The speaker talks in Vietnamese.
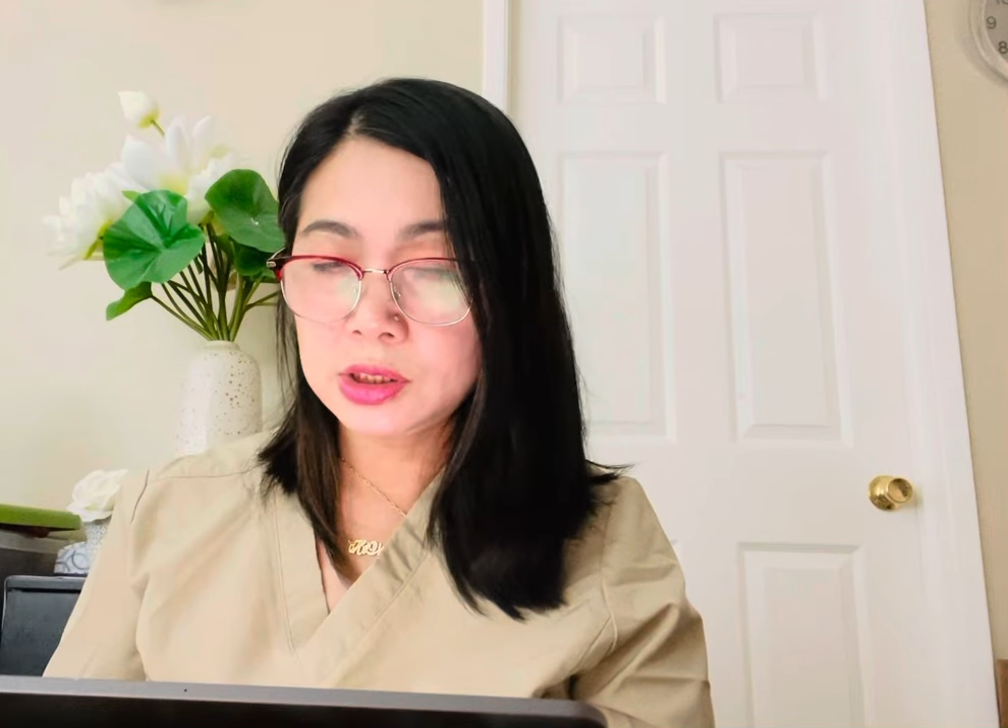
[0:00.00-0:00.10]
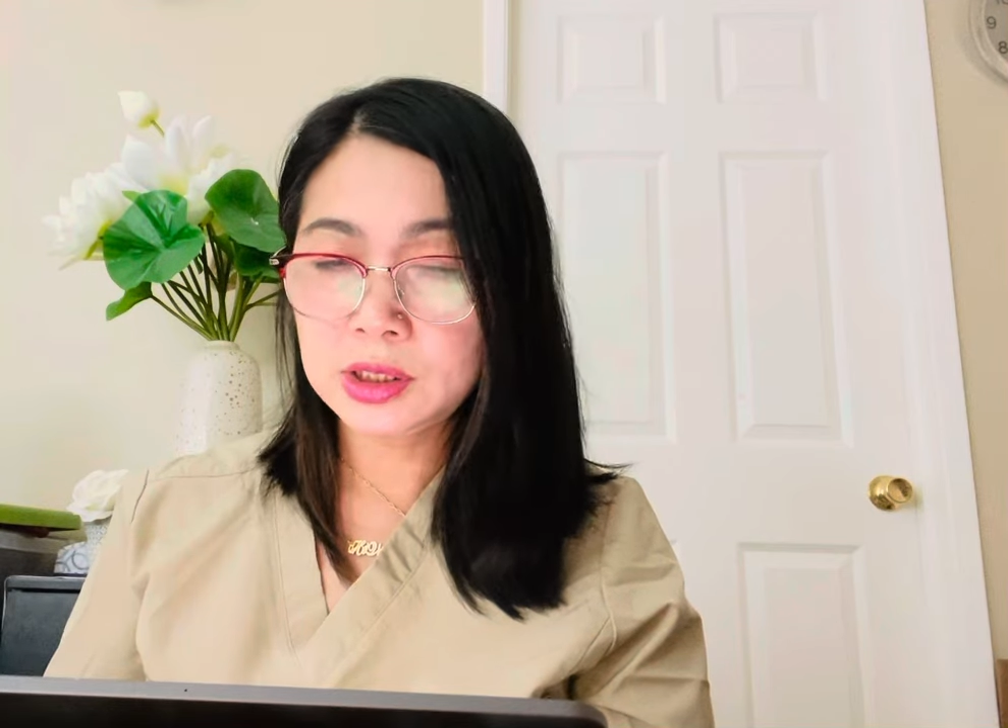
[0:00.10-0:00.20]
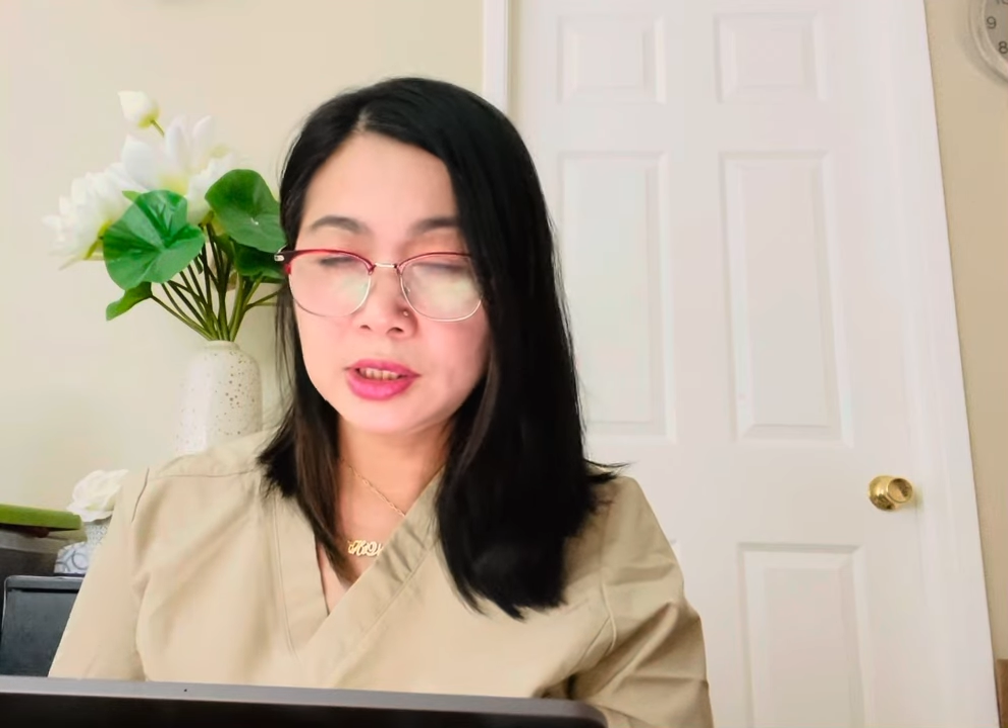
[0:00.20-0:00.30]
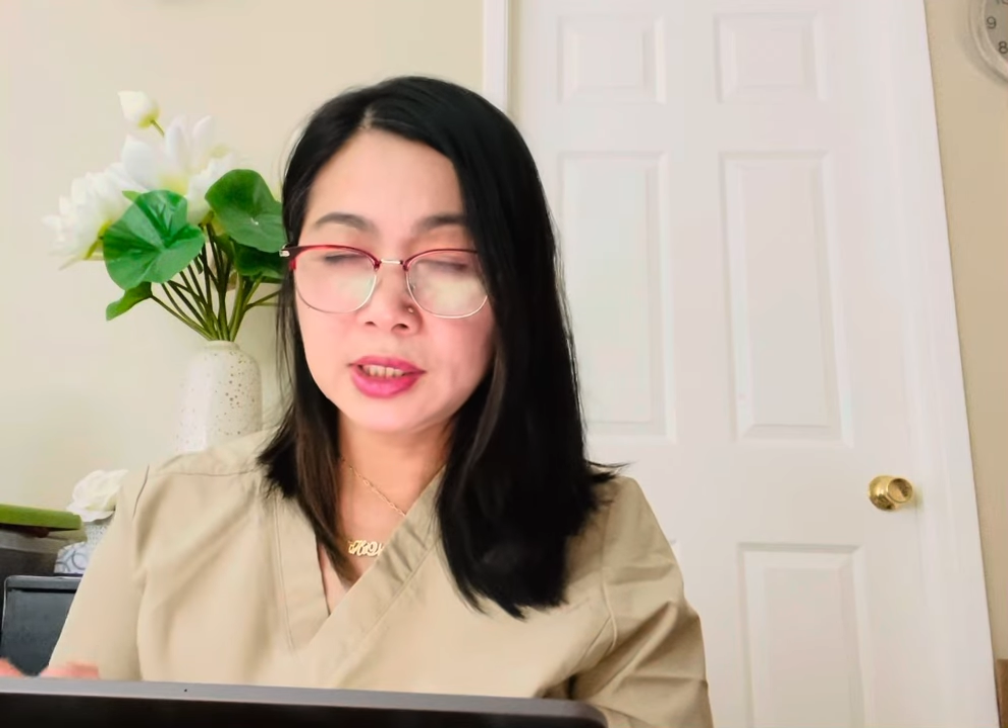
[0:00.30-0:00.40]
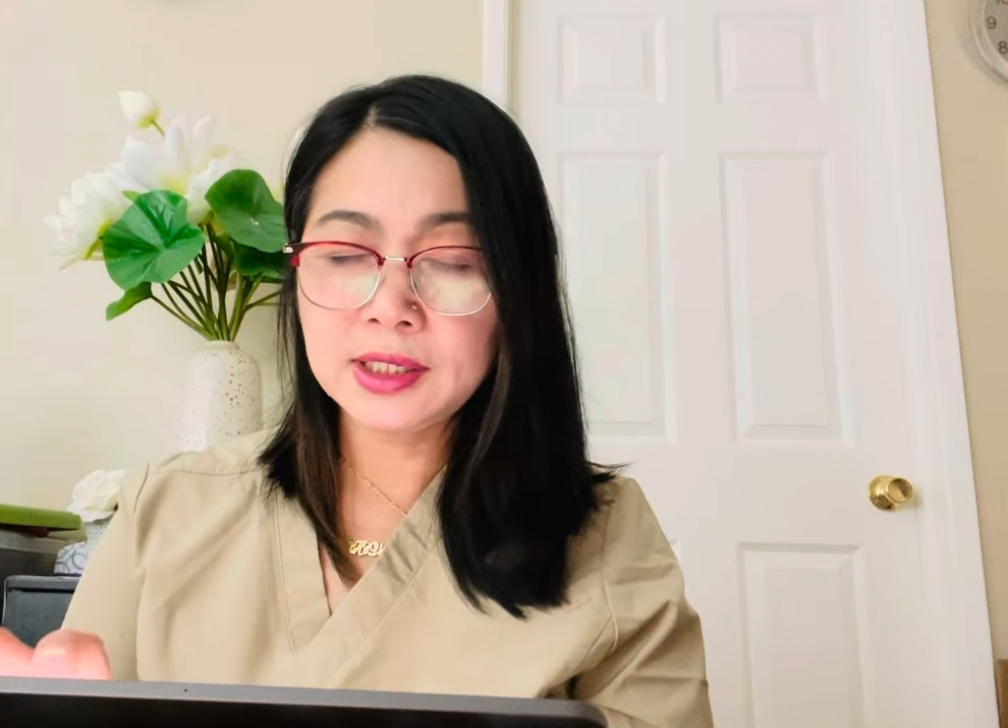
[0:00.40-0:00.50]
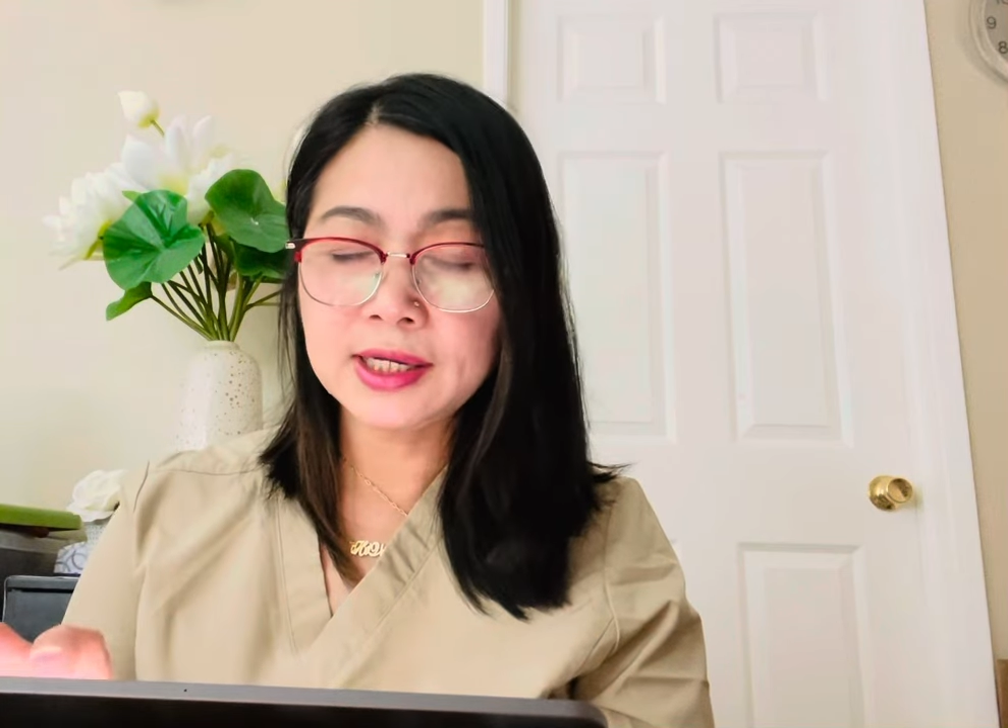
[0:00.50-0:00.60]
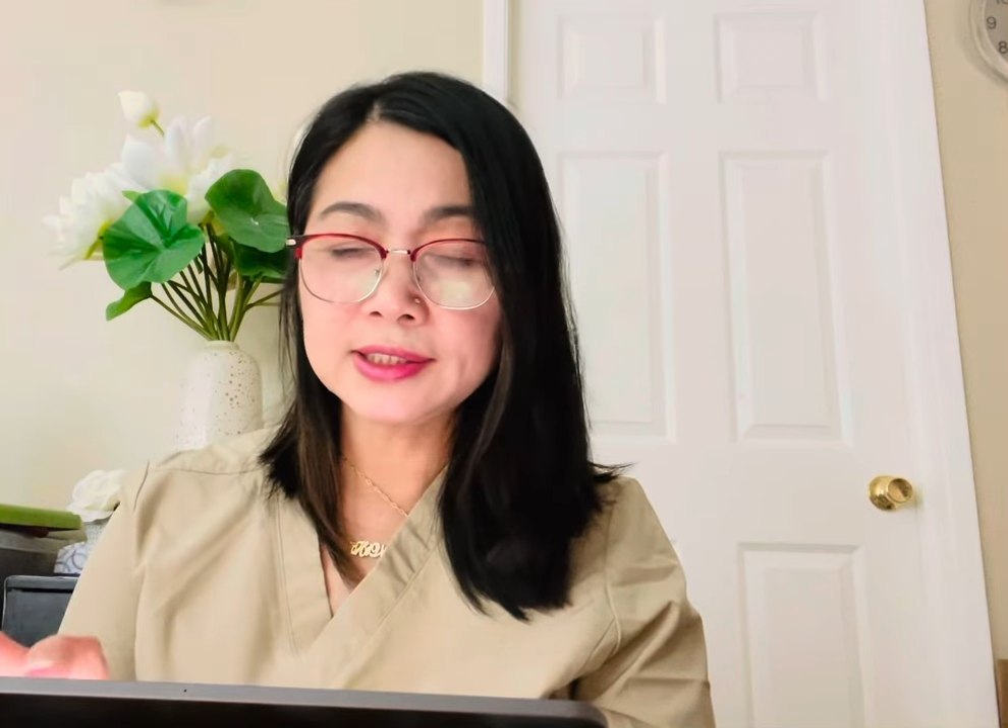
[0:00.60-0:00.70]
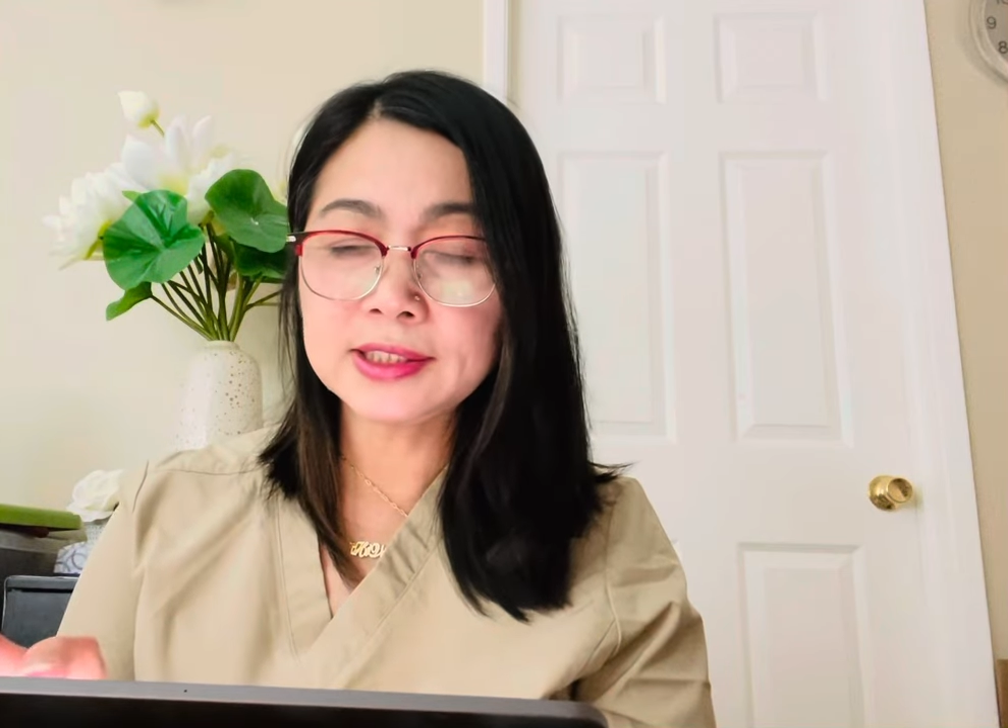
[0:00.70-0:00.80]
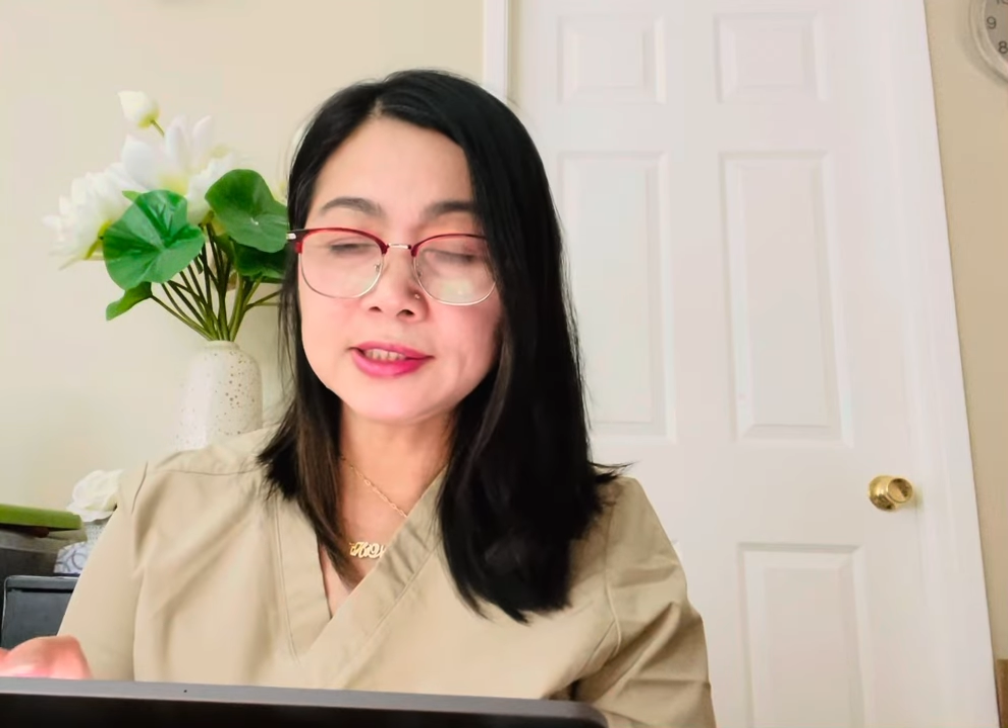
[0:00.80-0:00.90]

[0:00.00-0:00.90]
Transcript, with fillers: thì ờ, nhạc sĩ